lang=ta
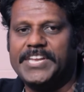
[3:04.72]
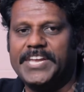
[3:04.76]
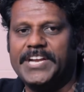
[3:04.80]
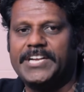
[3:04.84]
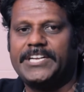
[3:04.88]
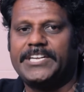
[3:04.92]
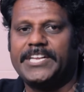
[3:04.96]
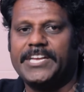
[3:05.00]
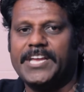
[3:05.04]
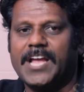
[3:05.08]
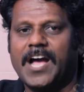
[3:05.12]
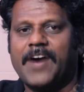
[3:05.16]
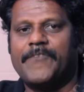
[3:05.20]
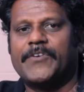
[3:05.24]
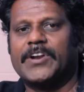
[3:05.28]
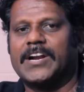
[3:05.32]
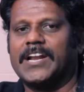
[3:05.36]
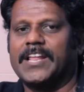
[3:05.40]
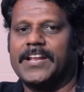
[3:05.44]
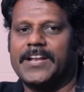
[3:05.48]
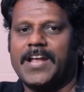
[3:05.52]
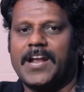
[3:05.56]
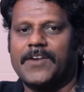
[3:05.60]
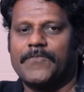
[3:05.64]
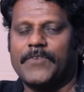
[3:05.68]
நீட்டி
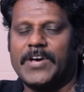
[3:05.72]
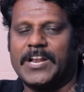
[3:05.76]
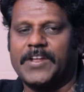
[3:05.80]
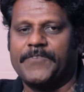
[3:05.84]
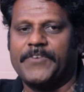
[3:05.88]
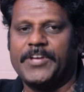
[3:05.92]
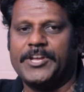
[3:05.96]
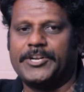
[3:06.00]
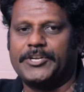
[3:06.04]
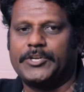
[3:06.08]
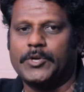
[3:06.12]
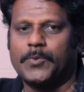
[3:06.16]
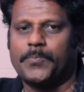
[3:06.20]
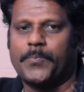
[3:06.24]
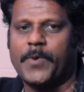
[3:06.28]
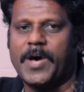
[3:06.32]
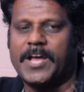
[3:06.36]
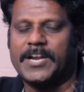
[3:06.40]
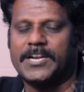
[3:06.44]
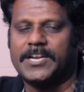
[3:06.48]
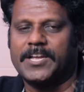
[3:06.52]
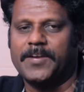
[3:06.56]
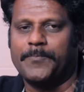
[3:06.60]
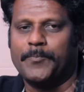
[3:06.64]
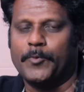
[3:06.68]
அவர்களை நான் வரவேற்று
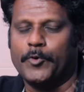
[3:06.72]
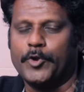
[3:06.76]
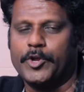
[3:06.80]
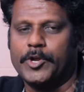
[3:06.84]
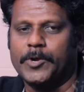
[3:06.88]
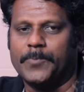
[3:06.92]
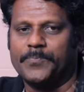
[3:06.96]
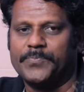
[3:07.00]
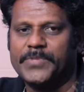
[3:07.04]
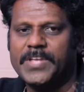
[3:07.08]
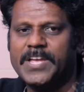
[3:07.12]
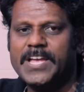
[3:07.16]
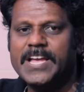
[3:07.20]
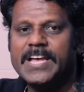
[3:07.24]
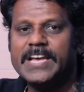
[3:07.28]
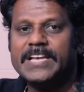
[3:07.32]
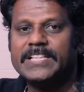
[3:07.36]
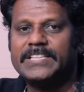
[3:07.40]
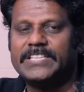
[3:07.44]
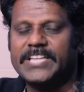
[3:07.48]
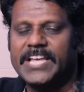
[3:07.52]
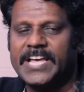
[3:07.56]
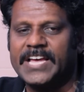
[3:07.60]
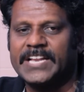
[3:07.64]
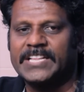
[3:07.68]
பார்க்க முடியும்
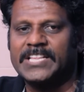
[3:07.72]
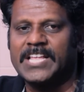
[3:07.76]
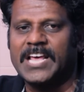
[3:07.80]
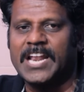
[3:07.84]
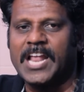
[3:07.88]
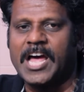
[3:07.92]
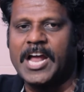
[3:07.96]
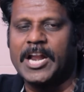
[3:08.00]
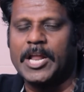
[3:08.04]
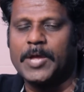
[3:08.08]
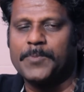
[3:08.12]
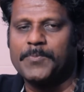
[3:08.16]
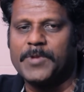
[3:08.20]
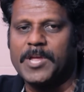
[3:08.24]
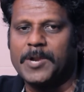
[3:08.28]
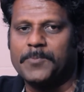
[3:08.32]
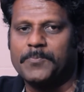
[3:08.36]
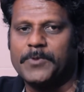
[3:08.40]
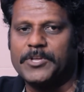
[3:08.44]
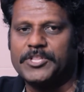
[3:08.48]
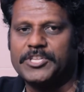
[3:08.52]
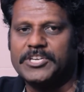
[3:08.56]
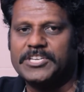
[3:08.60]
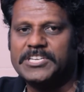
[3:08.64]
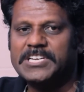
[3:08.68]
தேர்தல் ஆணையம்
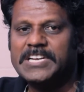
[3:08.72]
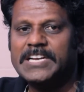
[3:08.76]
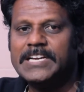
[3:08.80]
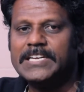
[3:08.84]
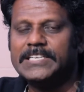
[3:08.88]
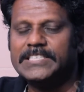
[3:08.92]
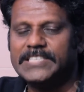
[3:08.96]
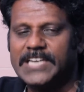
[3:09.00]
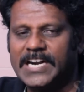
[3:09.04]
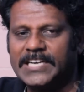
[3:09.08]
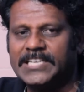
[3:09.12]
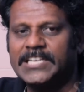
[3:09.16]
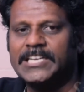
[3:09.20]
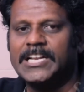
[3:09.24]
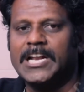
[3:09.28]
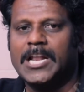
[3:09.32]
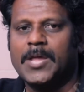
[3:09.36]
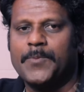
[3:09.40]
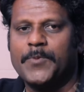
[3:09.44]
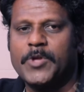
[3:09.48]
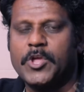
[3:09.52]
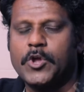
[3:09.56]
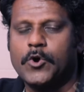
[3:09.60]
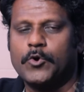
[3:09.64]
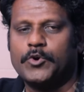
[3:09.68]
என்பது
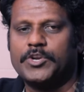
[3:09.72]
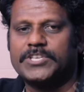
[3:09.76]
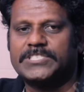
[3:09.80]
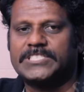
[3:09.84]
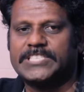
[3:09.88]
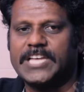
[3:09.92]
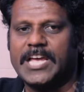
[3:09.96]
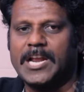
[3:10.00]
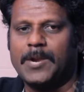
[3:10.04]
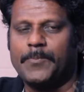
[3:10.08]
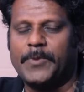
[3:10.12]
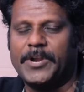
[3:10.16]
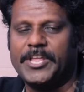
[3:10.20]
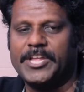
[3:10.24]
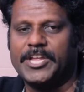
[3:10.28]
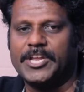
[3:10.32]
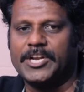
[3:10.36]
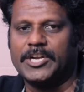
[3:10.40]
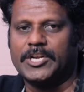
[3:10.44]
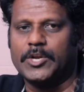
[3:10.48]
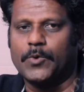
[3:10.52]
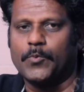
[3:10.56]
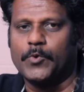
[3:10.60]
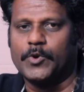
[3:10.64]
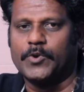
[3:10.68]
நடுநிலைமையோடு
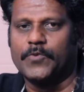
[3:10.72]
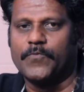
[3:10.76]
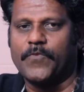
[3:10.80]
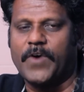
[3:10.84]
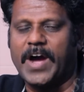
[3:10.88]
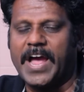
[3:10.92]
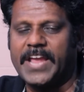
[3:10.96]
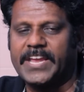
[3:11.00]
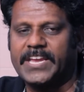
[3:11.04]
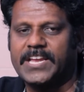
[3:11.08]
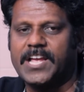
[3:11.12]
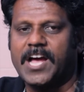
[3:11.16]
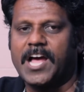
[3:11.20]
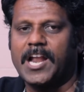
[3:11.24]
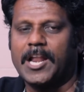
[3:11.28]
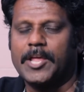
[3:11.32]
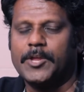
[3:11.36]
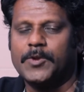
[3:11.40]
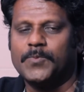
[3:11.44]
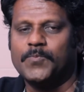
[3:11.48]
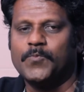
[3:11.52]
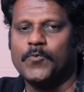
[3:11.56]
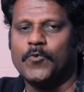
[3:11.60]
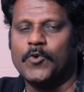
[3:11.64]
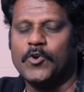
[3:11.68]
செயல்படுகின்ற ஒரு
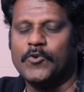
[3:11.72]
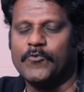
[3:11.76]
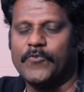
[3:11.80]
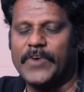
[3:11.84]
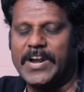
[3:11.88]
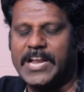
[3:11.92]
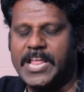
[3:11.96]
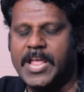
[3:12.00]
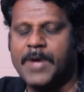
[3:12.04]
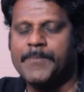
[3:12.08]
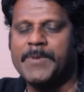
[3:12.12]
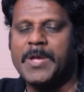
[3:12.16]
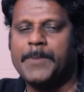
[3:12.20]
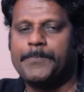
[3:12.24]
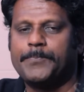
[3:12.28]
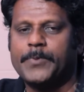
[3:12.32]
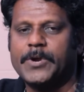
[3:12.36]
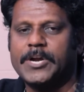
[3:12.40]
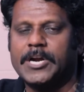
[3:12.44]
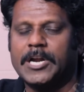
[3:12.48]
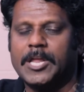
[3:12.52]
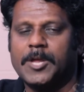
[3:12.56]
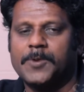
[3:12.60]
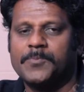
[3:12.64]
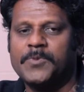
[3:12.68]
வாய்க்காலையும் ஒரு
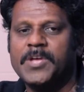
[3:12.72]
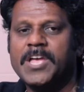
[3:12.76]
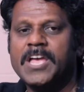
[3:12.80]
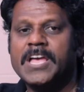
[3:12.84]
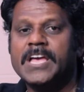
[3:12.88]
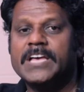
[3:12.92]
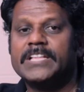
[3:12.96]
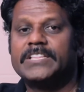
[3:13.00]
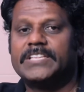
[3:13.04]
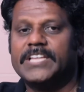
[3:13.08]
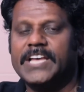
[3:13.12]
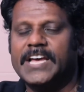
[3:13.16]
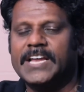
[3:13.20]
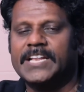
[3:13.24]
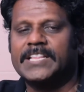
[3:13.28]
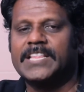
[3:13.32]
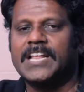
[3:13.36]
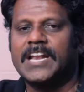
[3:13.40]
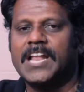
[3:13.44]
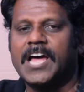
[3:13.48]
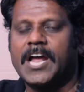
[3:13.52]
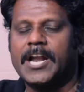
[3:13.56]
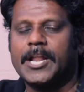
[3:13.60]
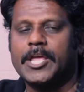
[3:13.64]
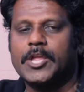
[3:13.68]
வழியமைப்புகளையும்
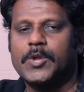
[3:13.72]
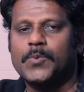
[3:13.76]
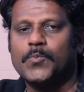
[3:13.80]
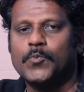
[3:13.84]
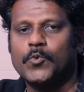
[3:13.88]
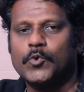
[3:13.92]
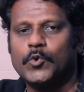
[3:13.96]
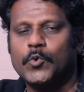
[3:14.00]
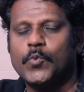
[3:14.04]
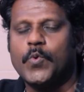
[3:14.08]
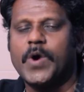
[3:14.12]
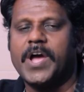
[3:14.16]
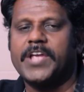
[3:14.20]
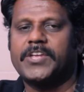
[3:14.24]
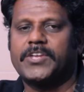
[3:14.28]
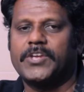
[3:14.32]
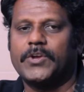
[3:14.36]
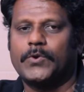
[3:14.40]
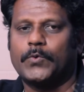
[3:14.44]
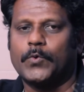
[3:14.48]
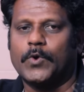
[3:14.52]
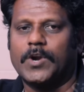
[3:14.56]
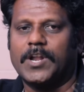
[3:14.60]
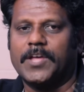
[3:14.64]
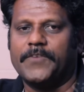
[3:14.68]
தேர்தல் ஆணையம் உருவாக்கி
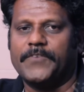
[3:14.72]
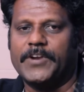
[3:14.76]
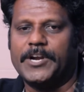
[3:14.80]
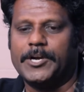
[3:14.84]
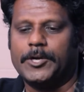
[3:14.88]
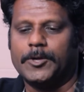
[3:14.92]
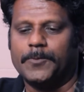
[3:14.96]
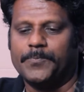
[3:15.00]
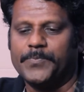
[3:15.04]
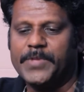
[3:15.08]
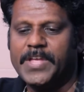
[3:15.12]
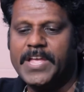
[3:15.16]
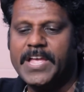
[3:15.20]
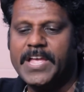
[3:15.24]
கொள்ள வேண்டும்